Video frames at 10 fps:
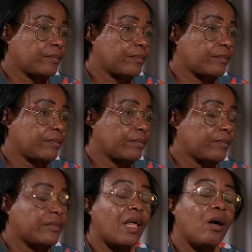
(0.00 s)
Rafael
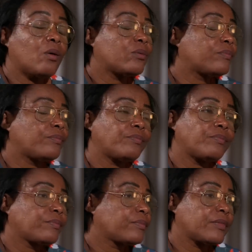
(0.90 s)
em não. vingança
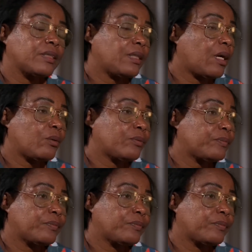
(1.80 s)
disso? Não.